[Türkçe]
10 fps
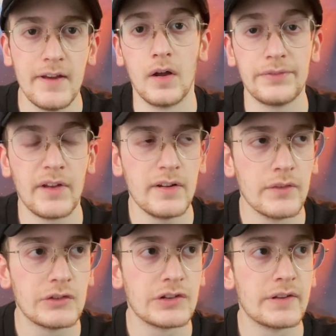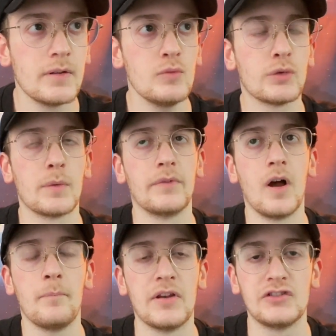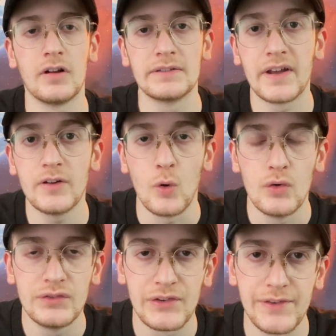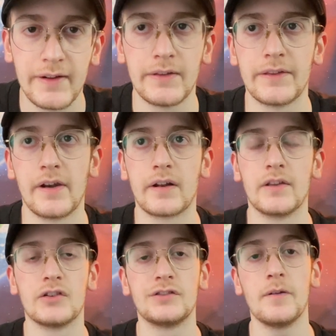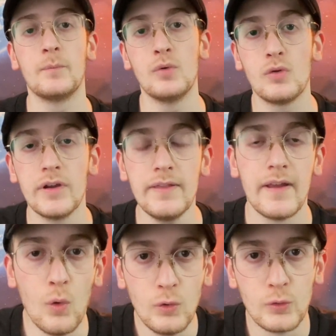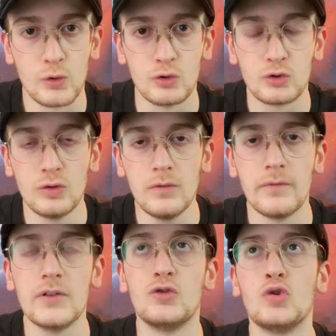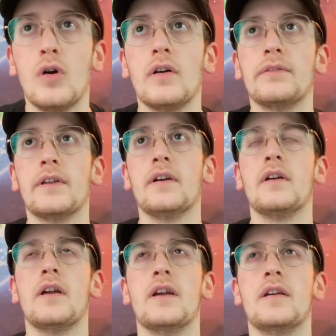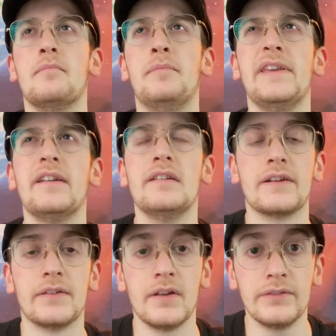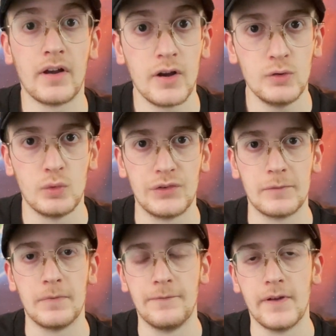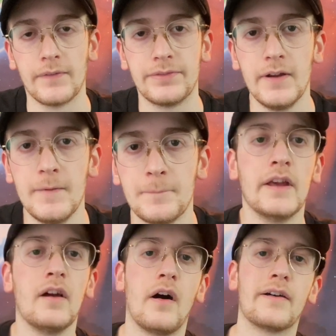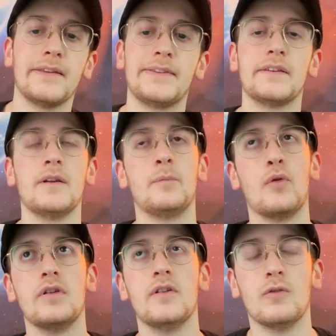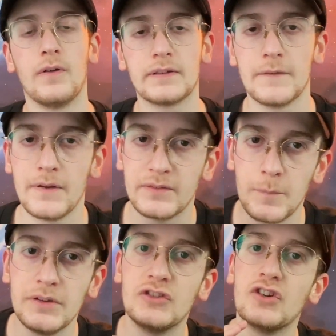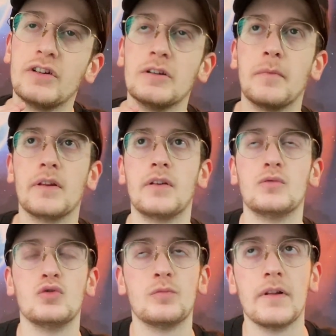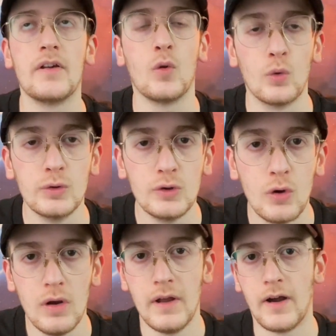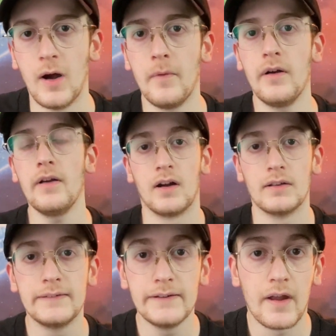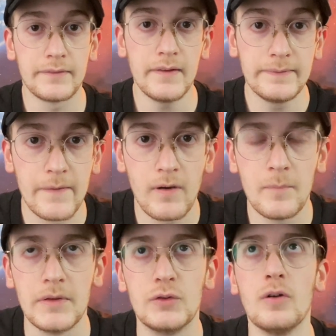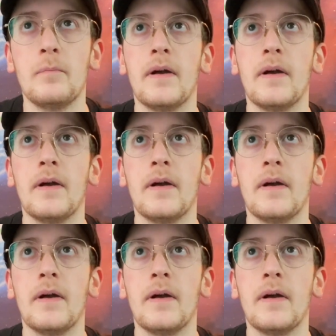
Hatta yanlış hatırlamıyorsam daha 5-6 ay öncesine kadar arkadaşlar bu coin 10 kuruştu ve şu anda 1 e, liradan daha yüksek bir fiyatta. Yani ara sıra böyle ufak tefek tabii ki çakılmalar, düşmeler oluyor ama kaldığı yerden devam ediyor.